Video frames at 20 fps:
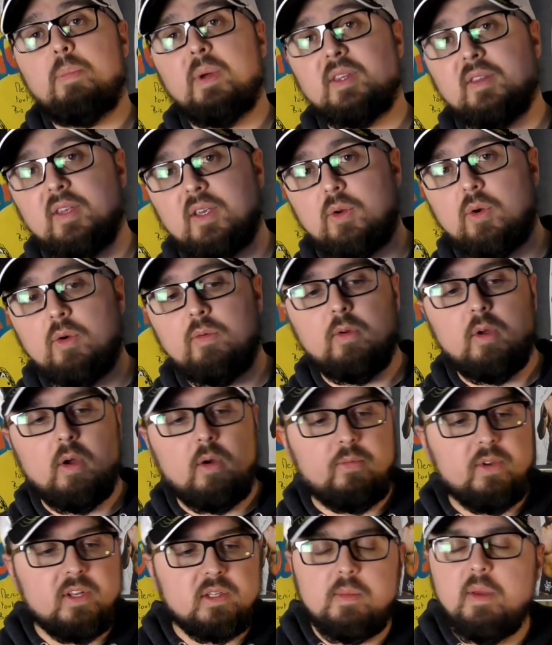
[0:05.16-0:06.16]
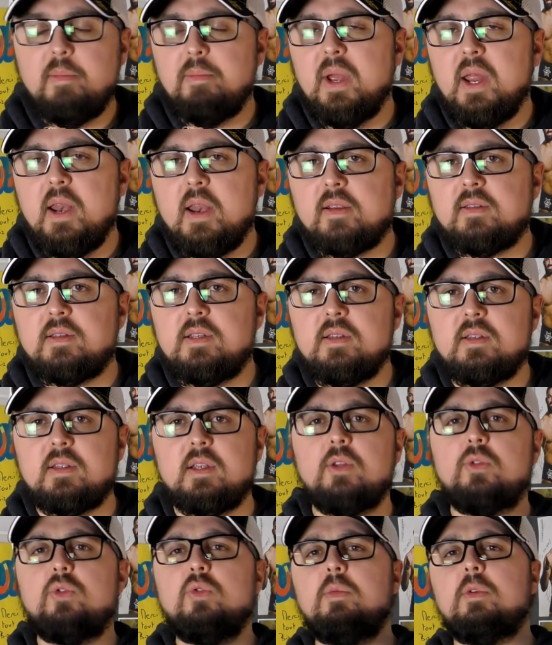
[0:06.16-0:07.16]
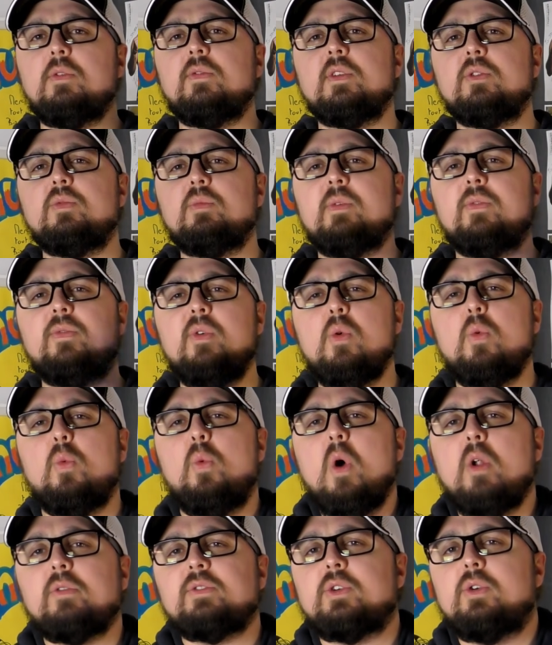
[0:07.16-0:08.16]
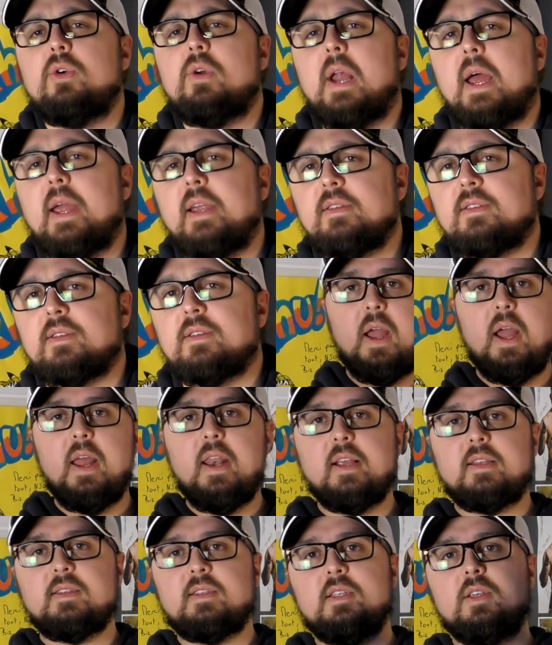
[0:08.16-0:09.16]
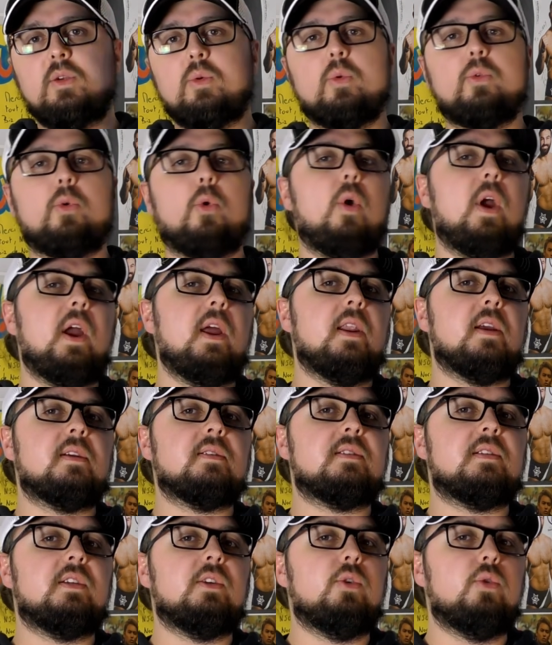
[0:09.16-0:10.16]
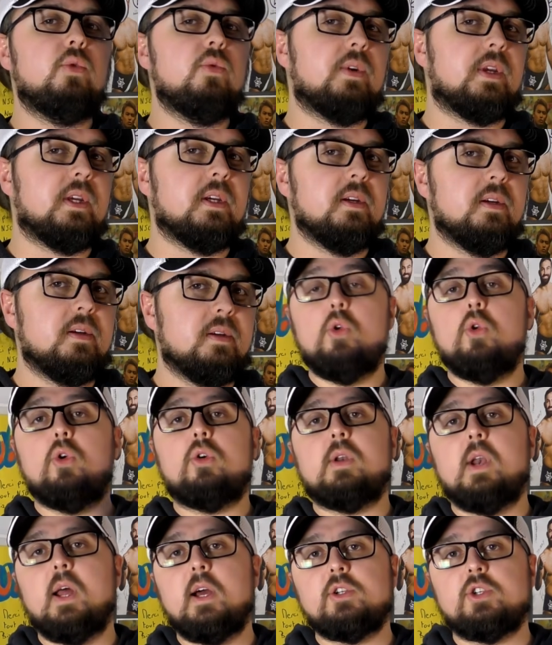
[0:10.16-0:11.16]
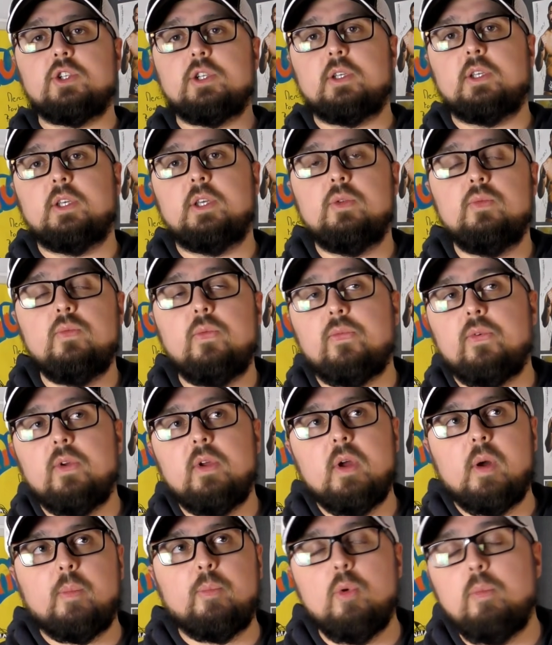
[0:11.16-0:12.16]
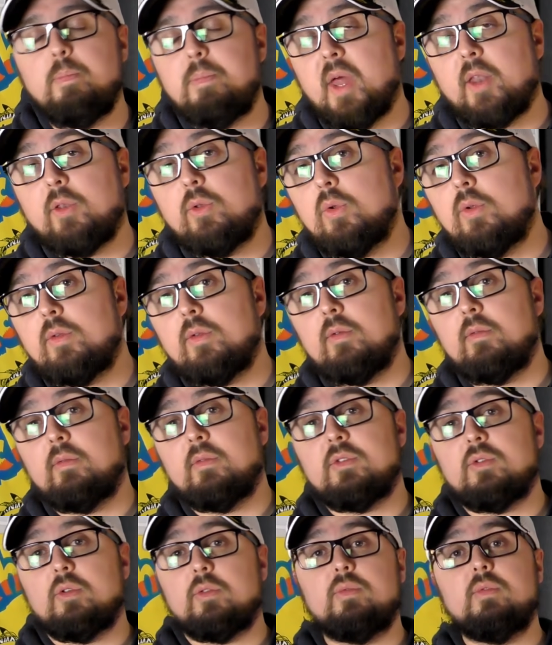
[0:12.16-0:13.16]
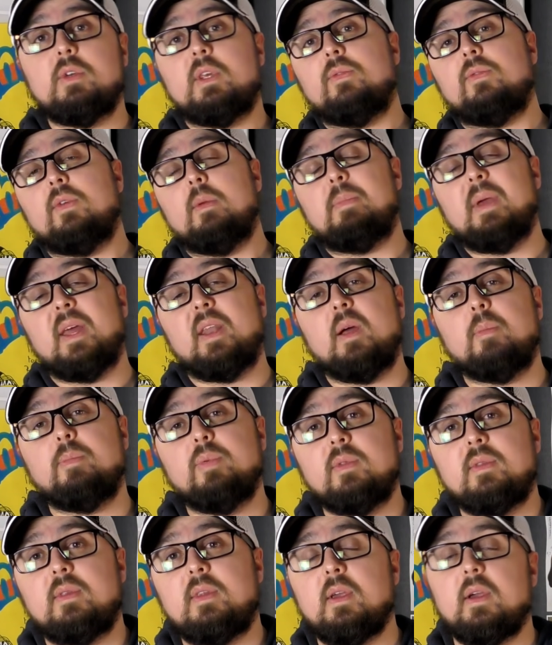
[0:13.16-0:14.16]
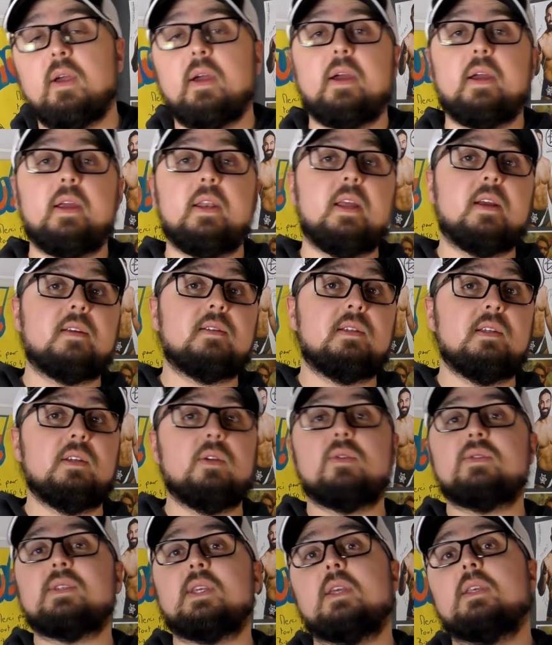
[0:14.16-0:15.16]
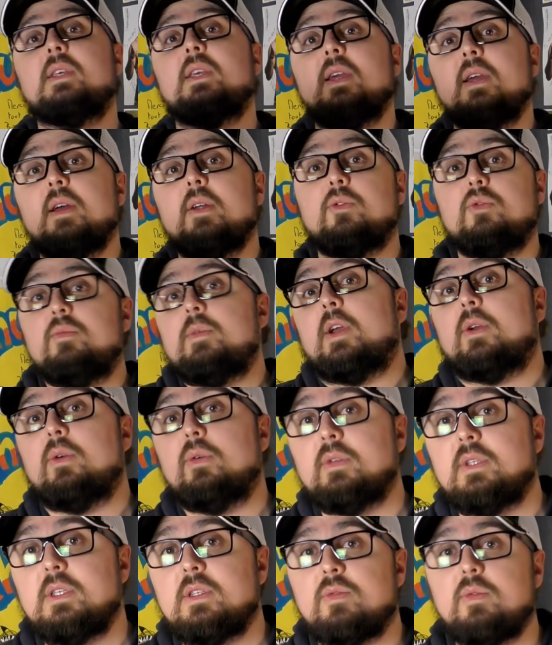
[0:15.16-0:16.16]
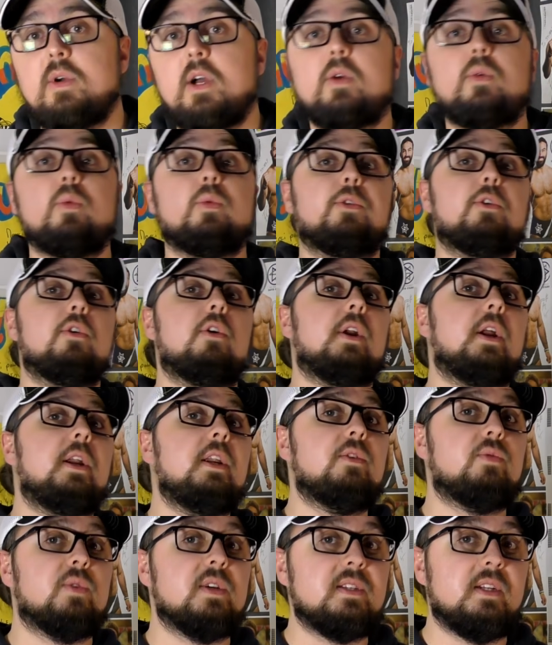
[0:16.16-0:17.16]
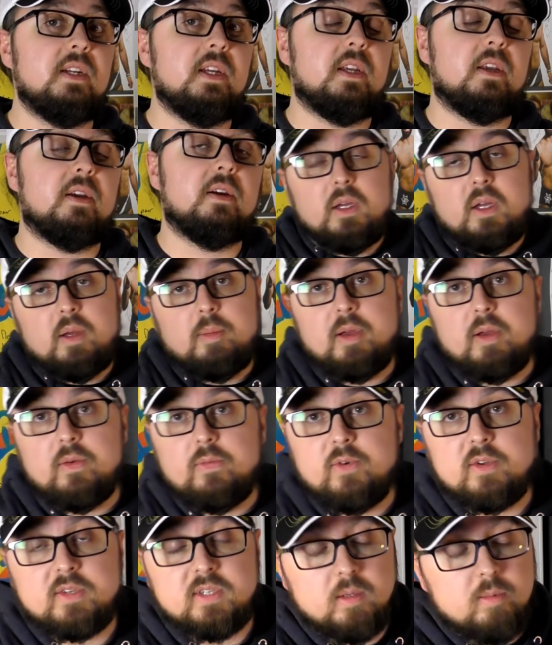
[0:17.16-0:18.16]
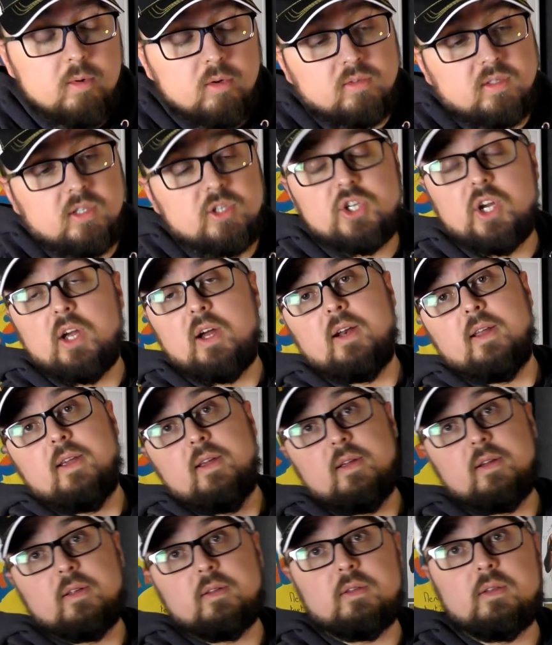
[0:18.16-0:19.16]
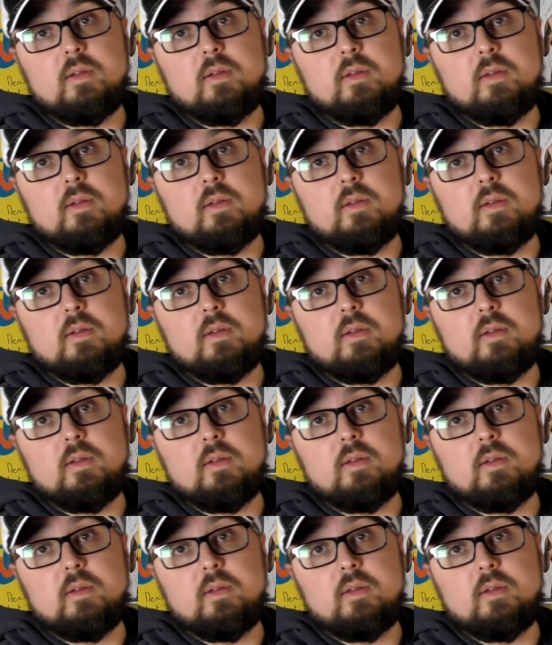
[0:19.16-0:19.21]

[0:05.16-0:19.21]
pas TakeOver, en fait c'est même pas NXT, c'est WWE Worlds Collide, NXT contre NXT UK, le clash hein, qui nous fait un peu perdre de temps et surtout qui fait perdre un peu de terrain à NXT dans sa guerre du mercredi soir contre la Elite Wrestling. Ah bah forcément, ça j'ai râlé, hein.